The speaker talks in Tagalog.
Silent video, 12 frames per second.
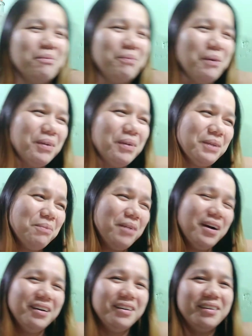Papataba.
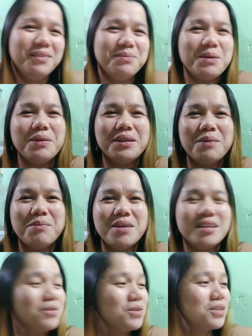
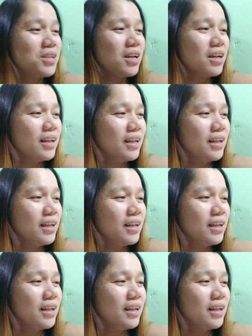Nakataba daw siya.